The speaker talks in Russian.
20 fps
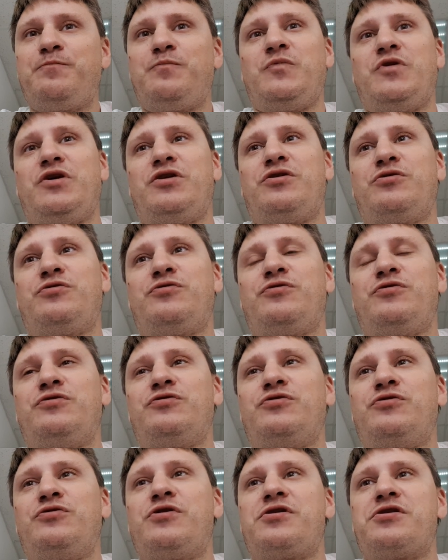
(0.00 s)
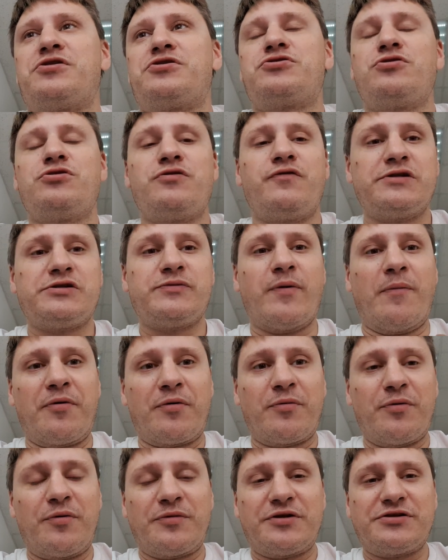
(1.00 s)
Я такой, ну хорошо, давайте
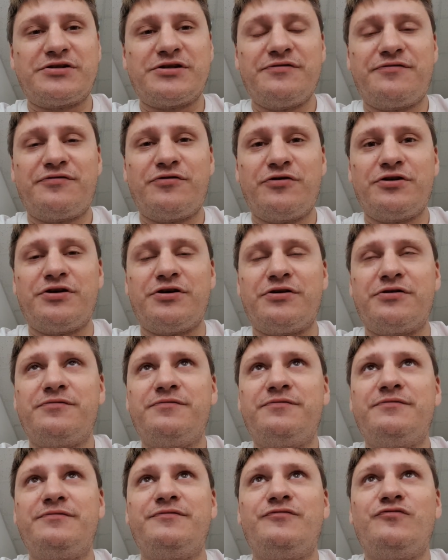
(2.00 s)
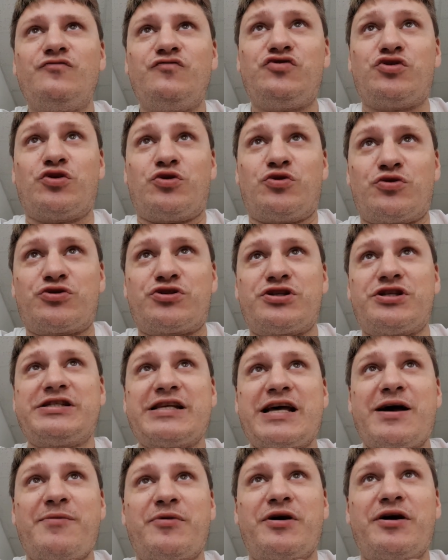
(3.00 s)
попробуем на телефоне. Все то же
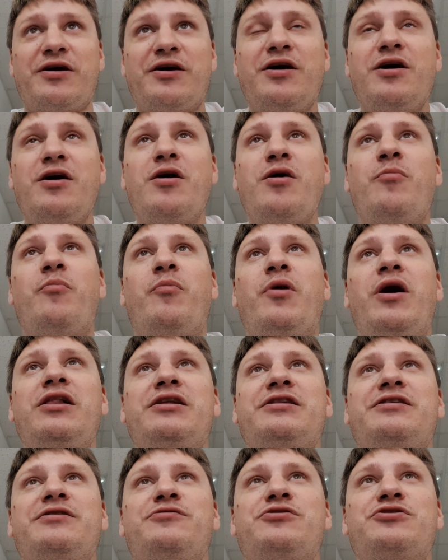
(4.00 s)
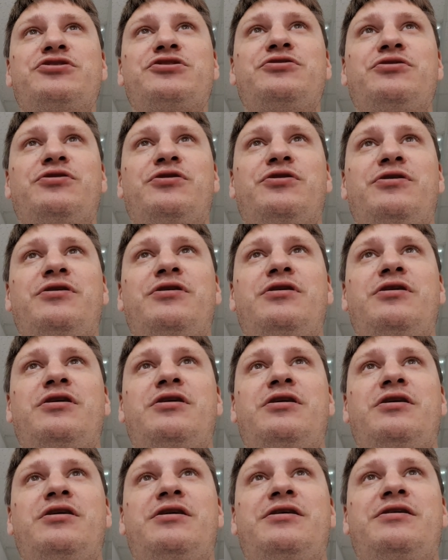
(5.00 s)
самое. Мало того, что
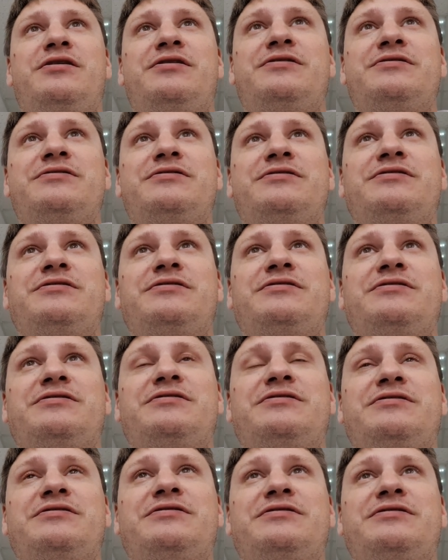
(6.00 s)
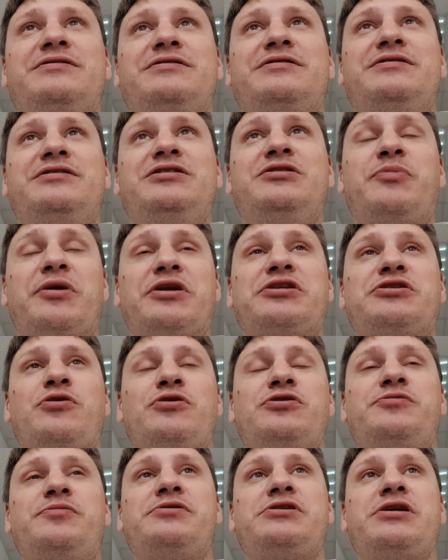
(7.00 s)
э, не
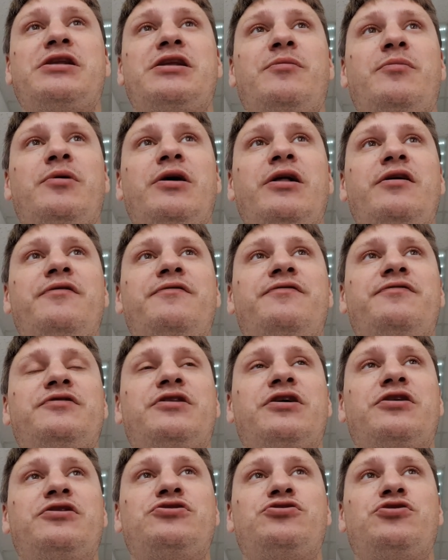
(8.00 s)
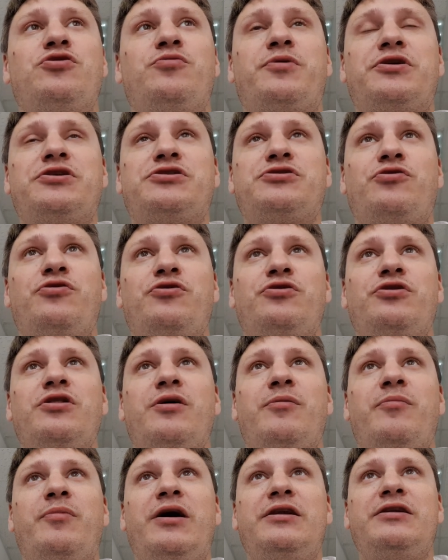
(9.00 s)
происходит списание баллов, так еще происходит
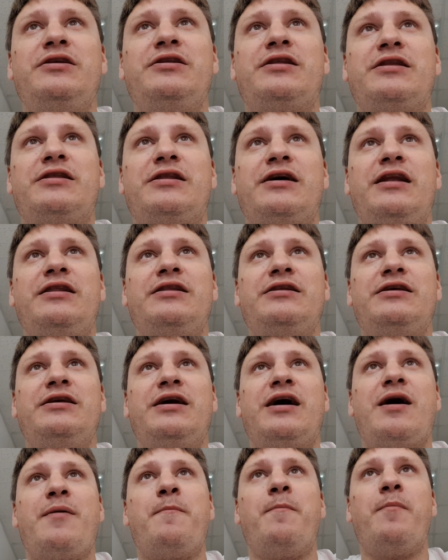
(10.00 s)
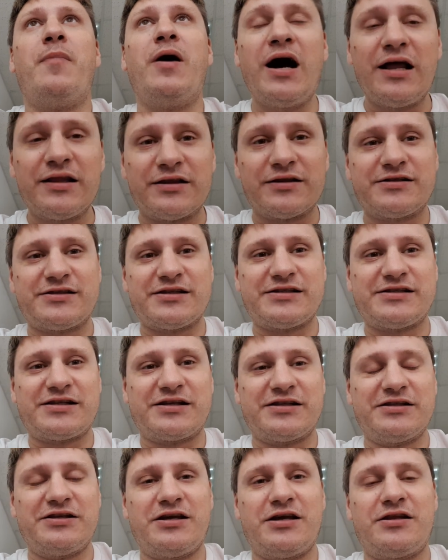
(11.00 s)
глобальный тотальный обман со
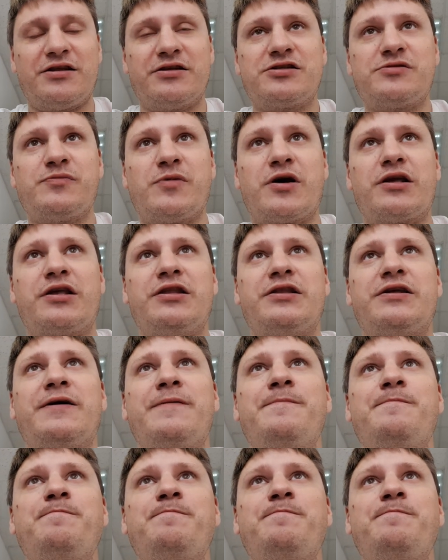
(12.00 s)
стороны Яндекс Маркета.